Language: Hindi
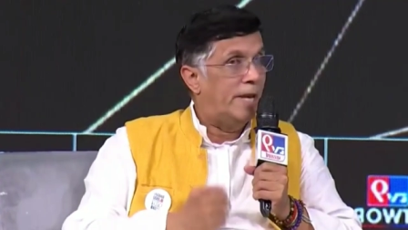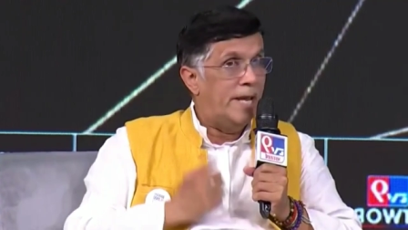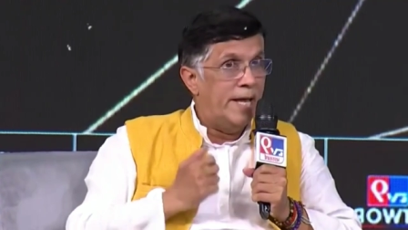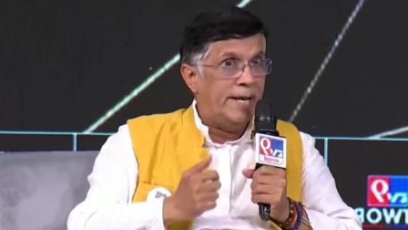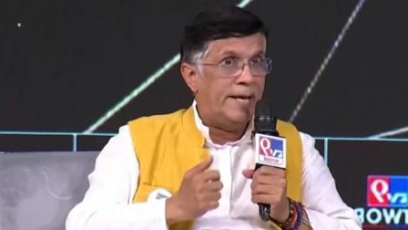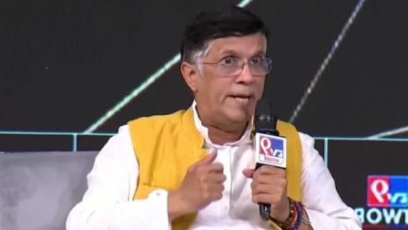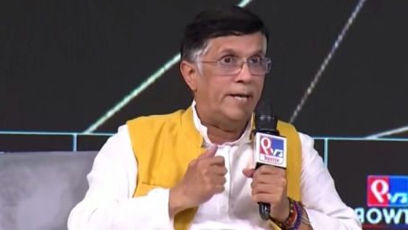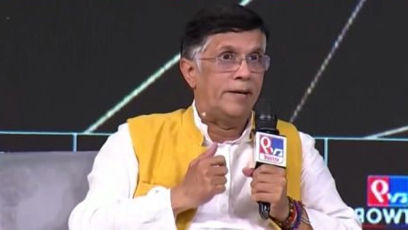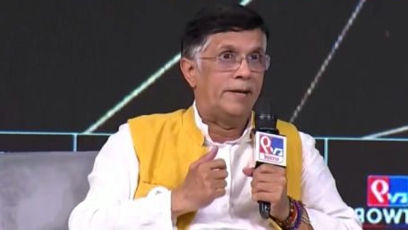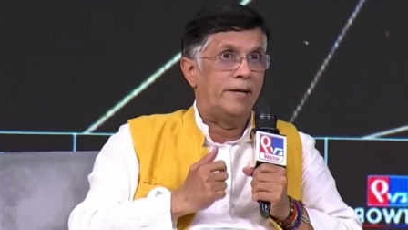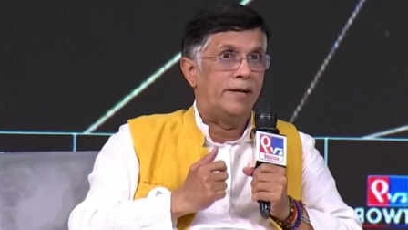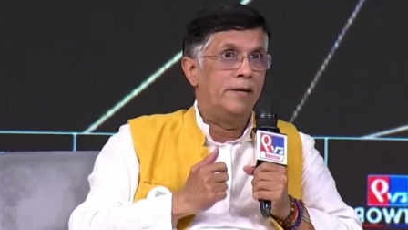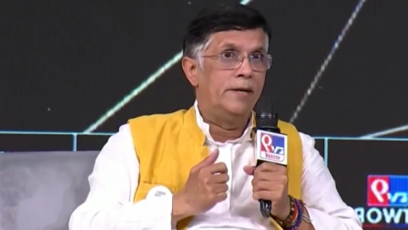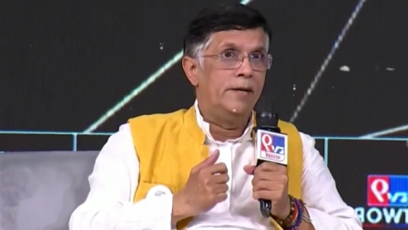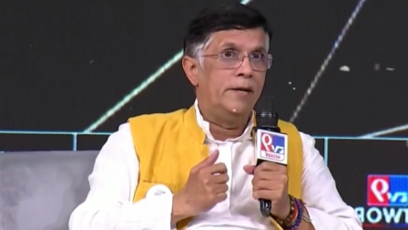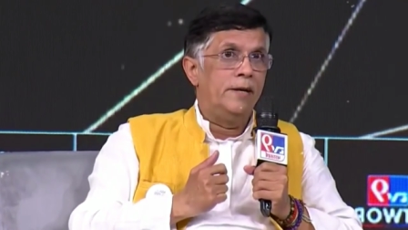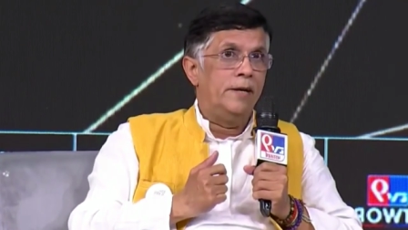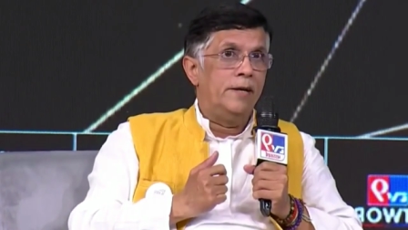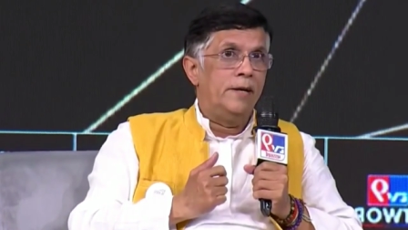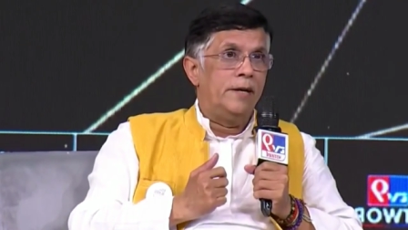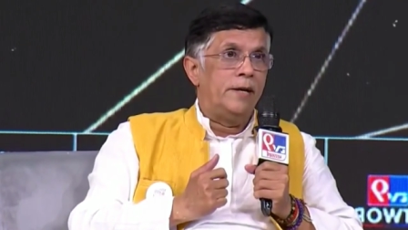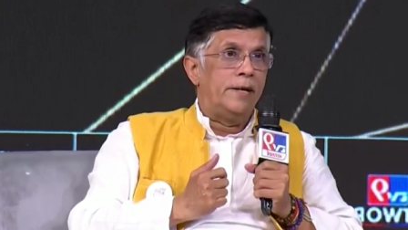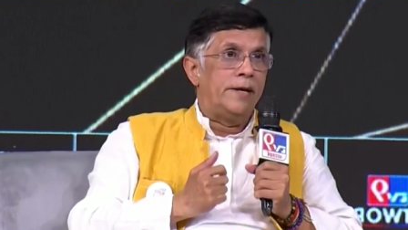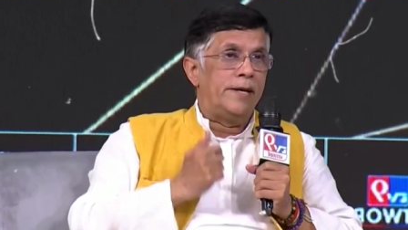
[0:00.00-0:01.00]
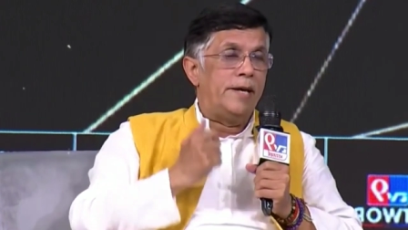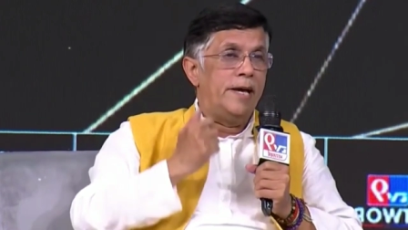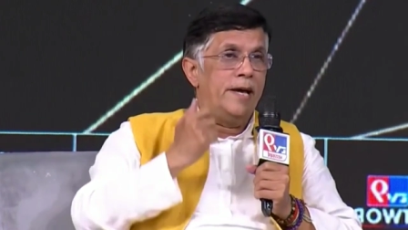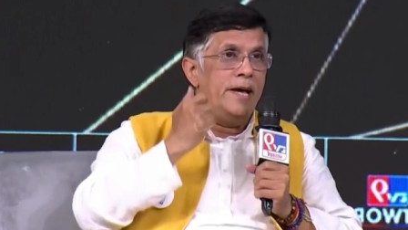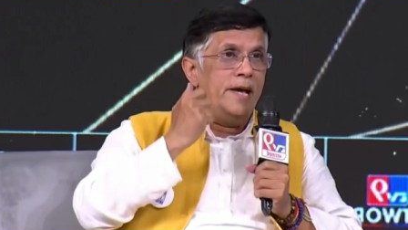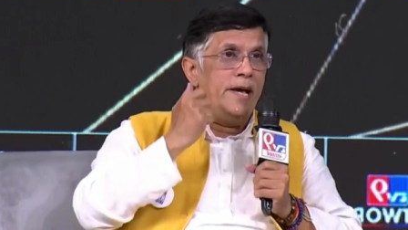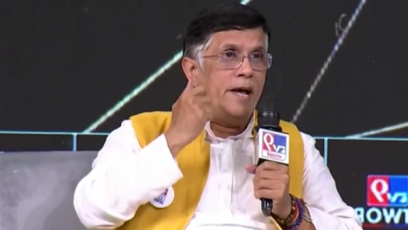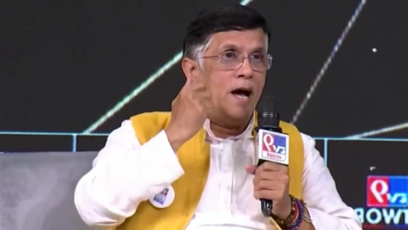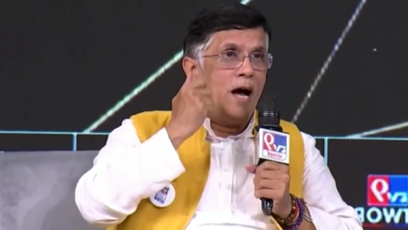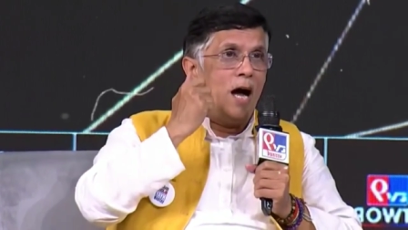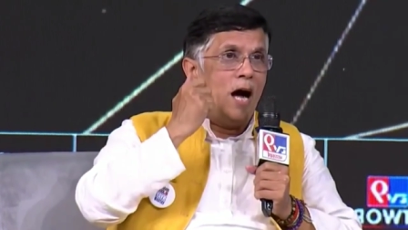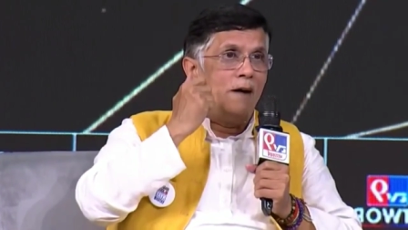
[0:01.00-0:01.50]
लेकिन
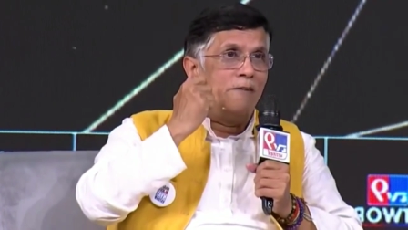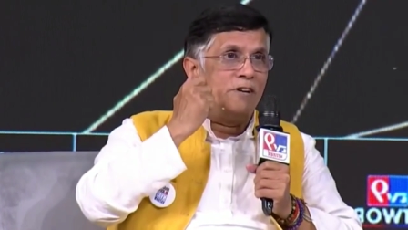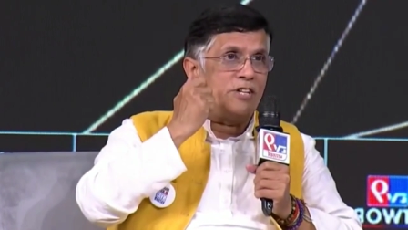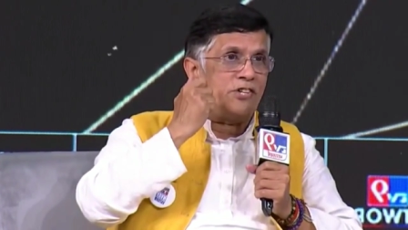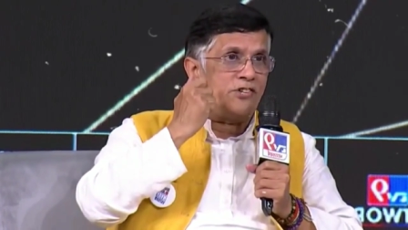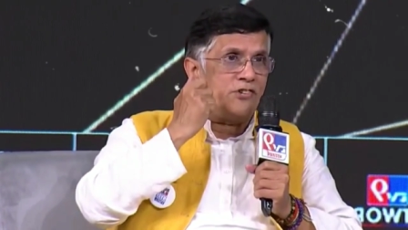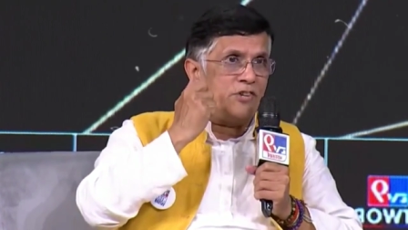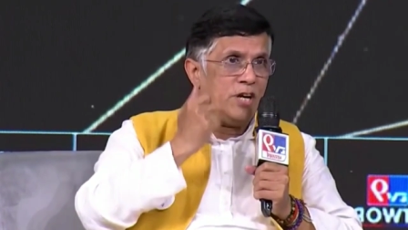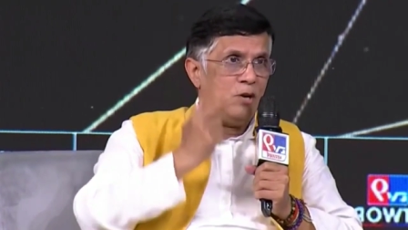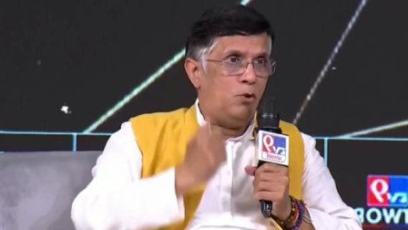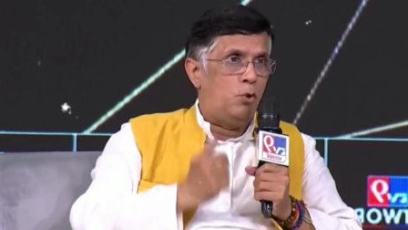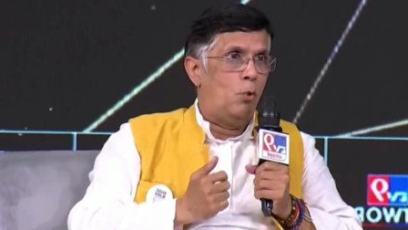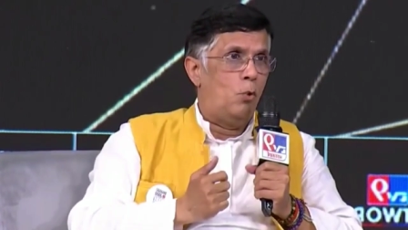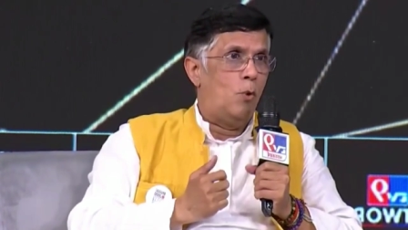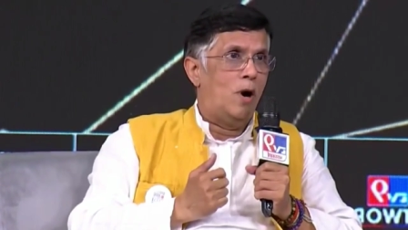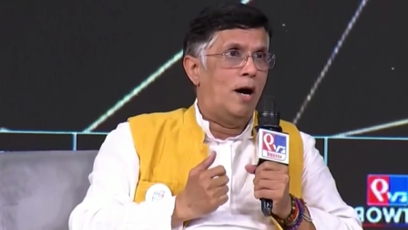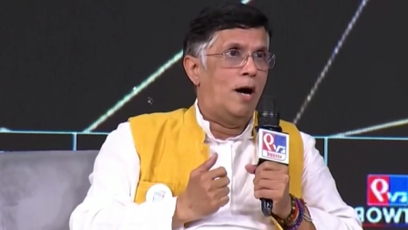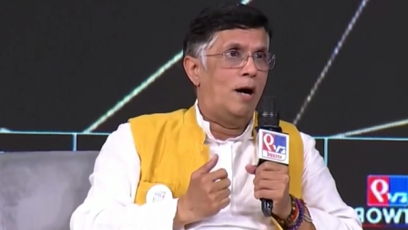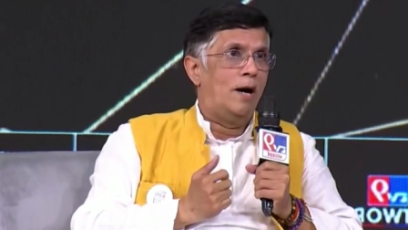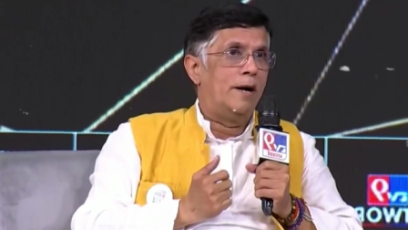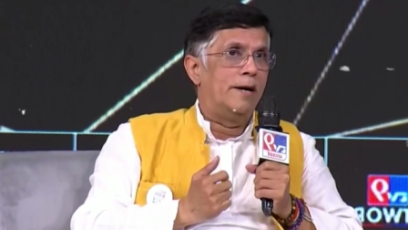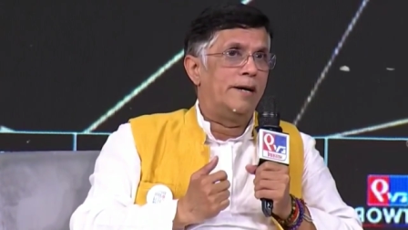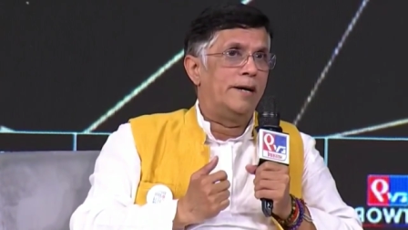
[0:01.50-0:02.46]
ये आवश्यक हुआ